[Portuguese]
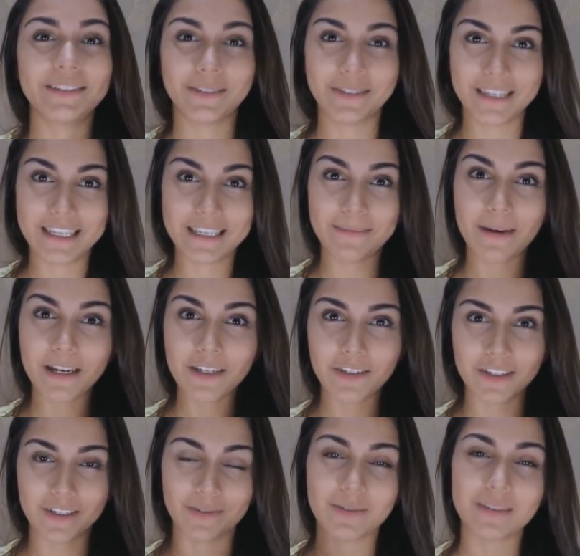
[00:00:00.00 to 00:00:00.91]
Vocês
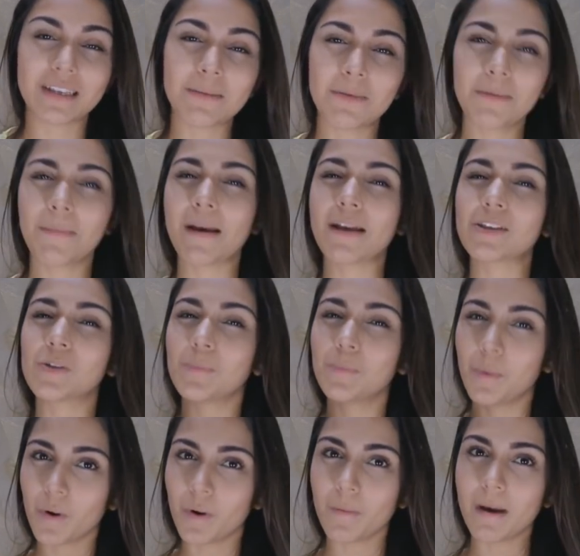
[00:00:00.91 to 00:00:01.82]
imaginam? Eu sempre peço um
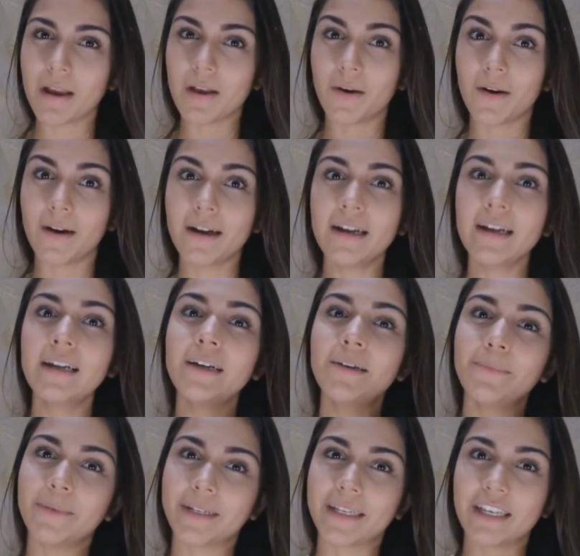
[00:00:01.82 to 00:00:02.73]
pouco maior,
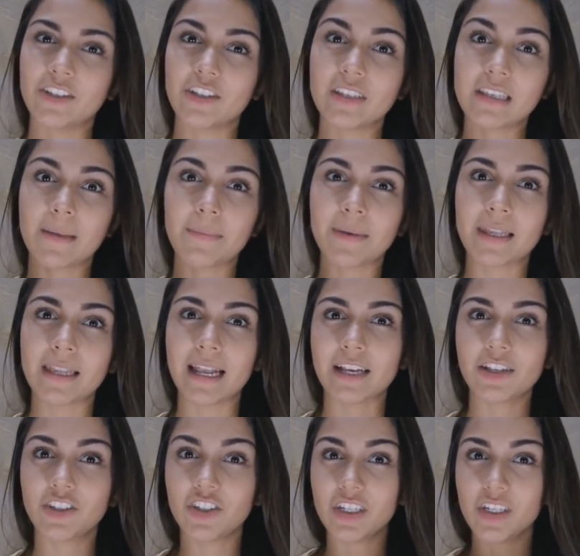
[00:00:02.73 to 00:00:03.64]
porque a gente sabe que
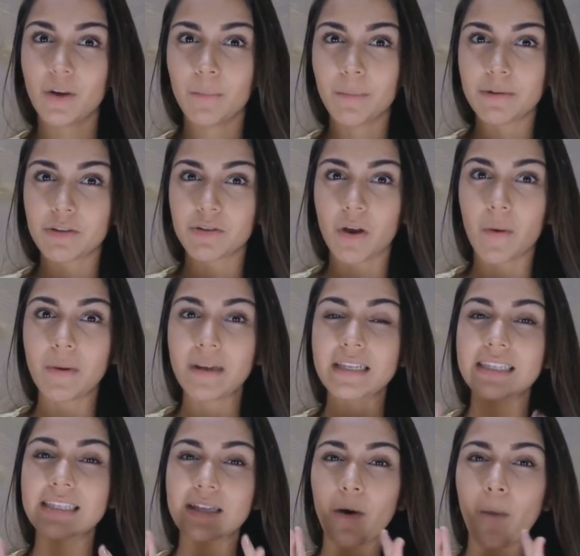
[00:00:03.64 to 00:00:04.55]
na China o pessoal
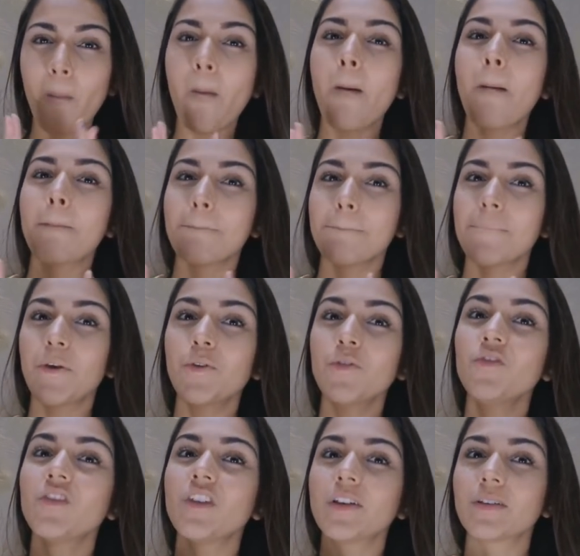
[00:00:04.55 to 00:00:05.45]
eles são
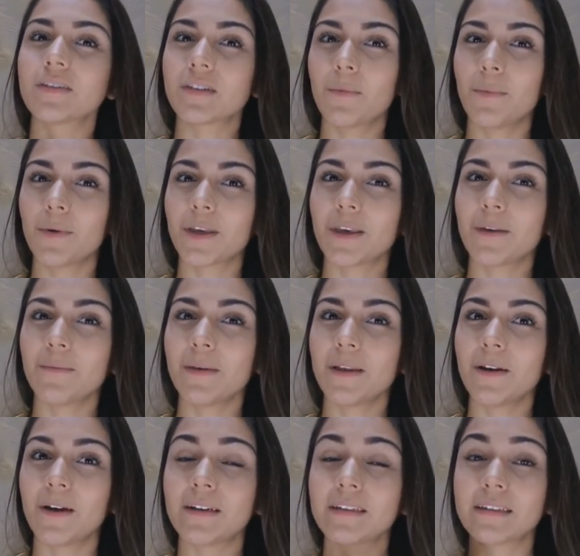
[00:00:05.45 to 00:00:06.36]
miudinhos, são um pouquinho
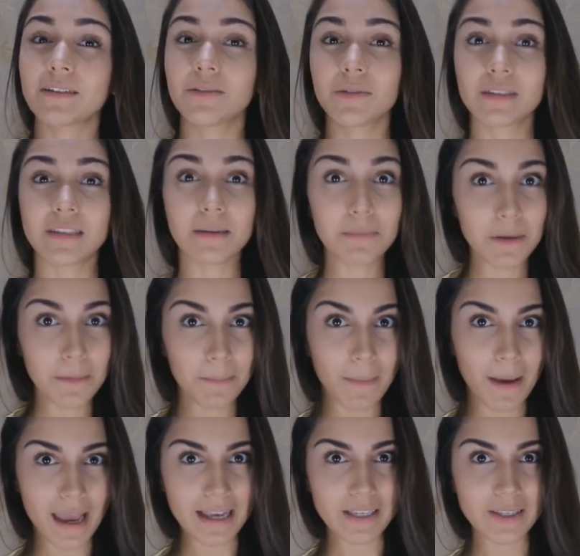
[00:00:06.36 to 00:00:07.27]
menores. Então eu sempre
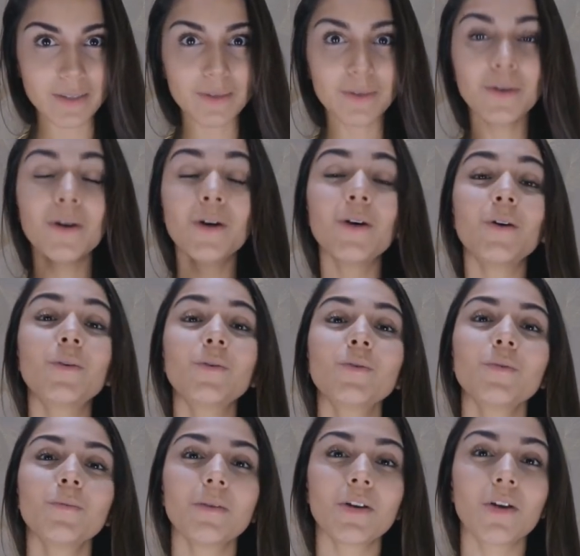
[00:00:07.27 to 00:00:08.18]
peço um
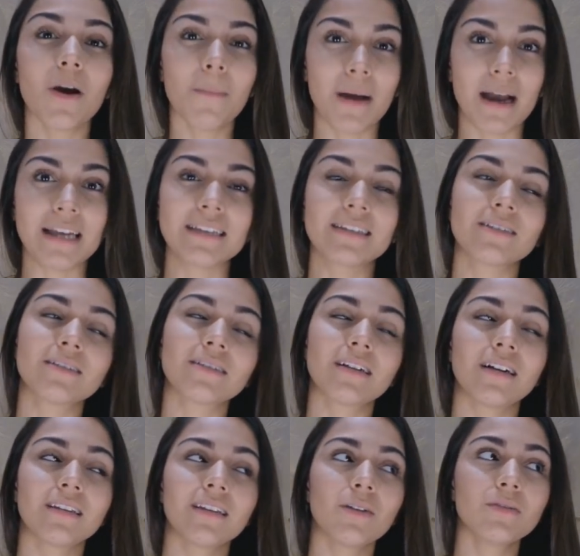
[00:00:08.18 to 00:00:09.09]
número a mais. Então
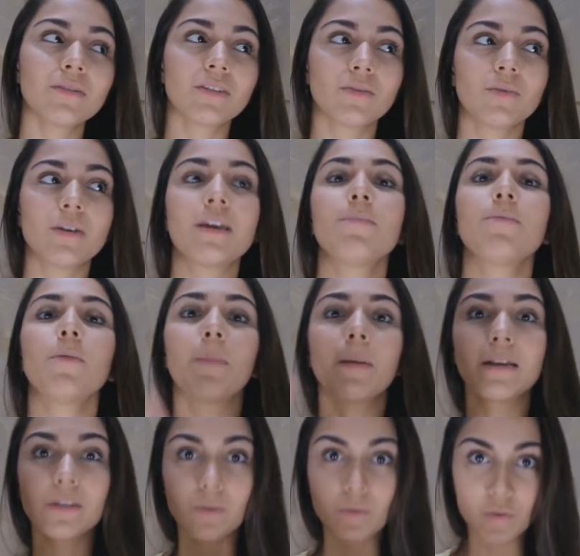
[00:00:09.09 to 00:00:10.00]
se ela tá usando M, eu
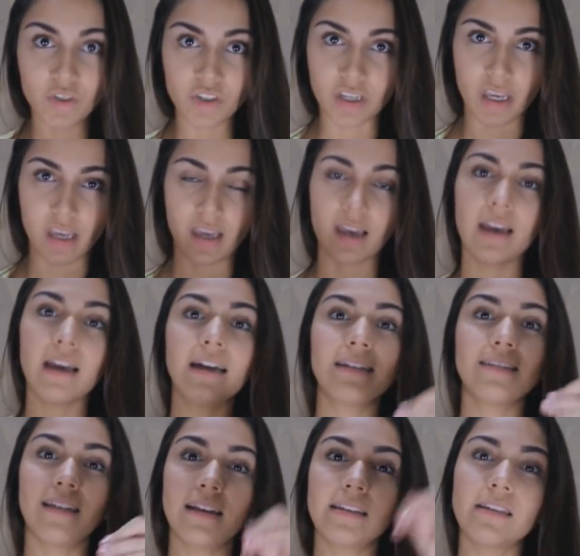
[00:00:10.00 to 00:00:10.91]
peço o G.
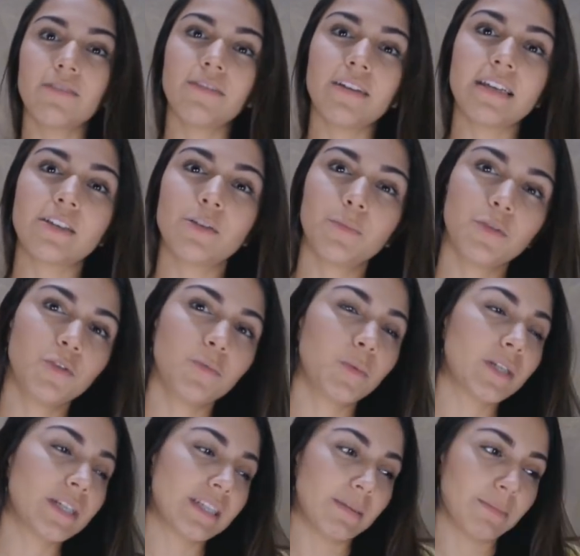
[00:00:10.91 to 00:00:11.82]
Dessa vez eu pedi,
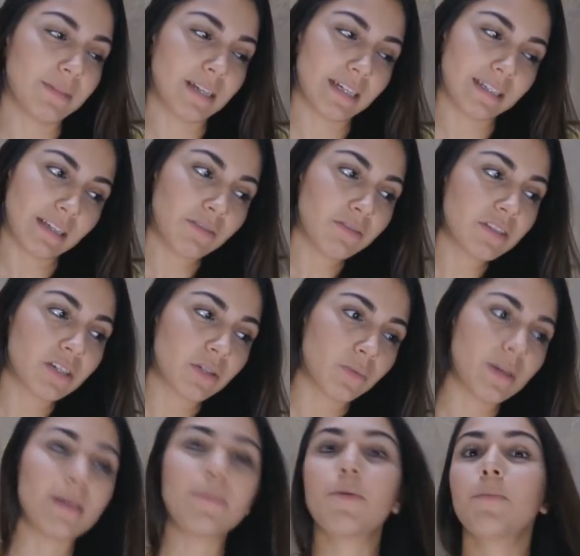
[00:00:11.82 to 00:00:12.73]
por exemplo, se ela tá
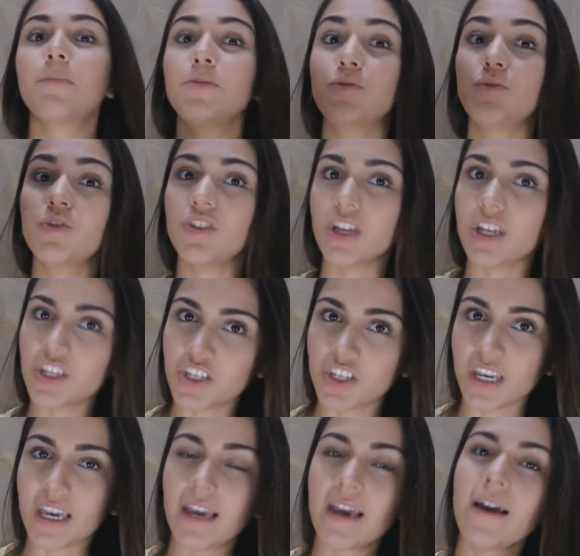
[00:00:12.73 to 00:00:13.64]
usando M, eu pedi o
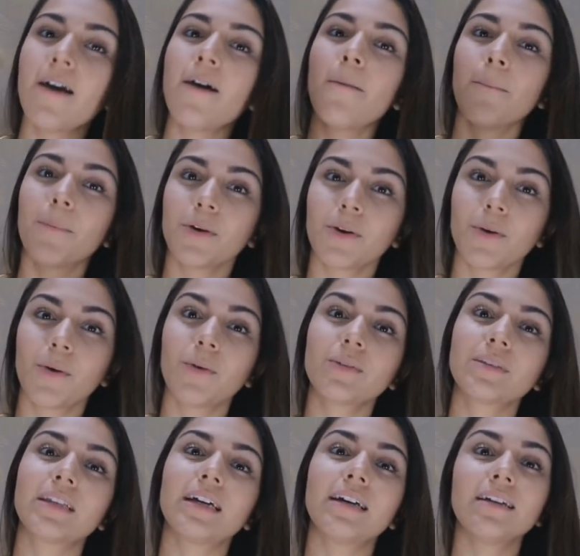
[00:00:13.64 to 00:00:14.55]
GG por
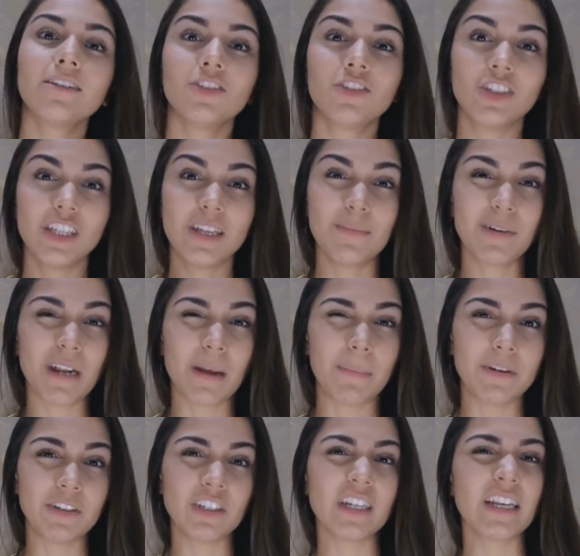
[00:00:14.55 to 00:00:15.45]
conta de
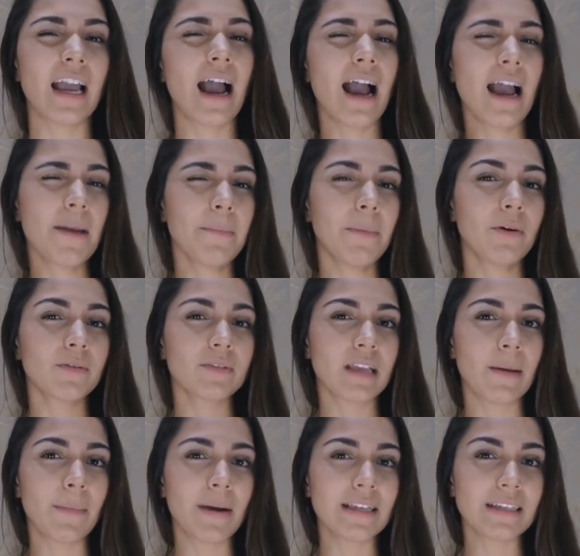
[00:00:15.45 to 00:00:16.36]
demorar para chegar e para
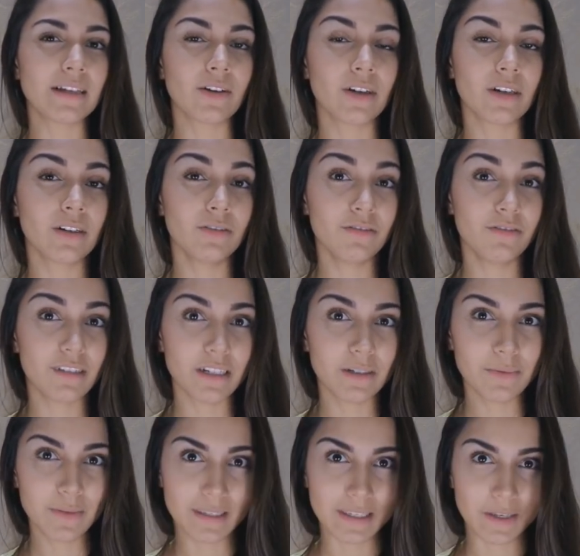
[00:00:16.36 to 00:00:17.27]
usar mais agora no
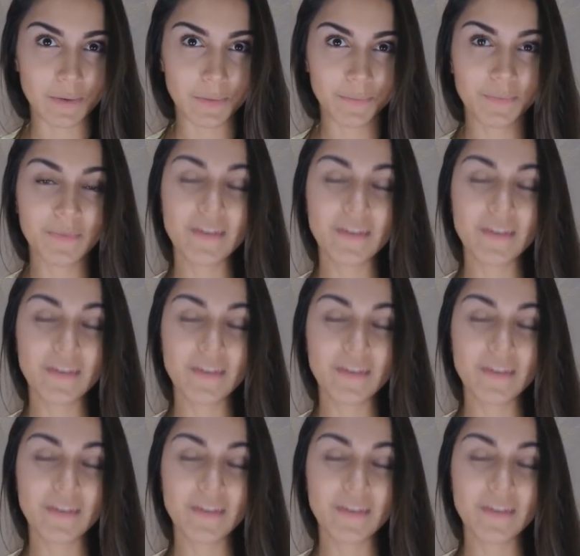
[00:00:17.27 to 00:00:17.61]
verãozinho.